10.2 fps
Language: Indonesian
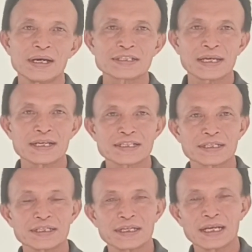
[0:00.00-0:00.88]
saya
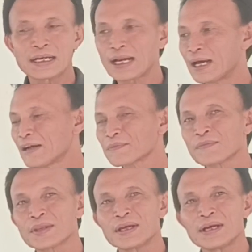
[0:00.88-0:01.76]
sendiri adalah
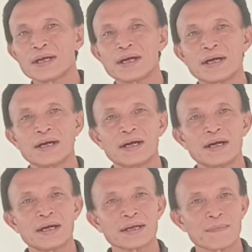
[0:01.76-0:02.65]

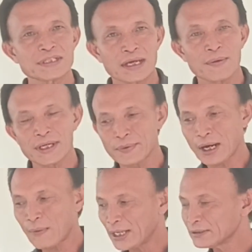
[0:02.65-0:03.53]
uh, nama saya Wayan
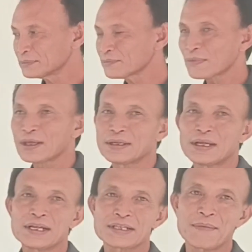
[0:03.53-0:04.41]
Wirawan
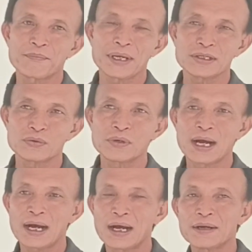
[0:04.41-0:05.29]
di samping
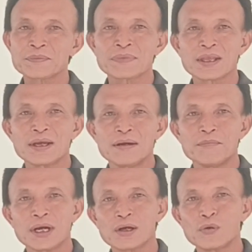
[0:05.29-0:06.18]
juga
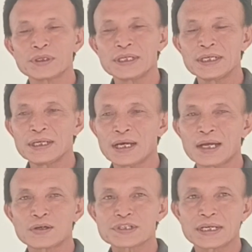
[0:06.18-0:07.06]
menggeluti
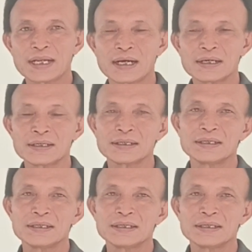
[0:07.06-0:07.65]
atau senang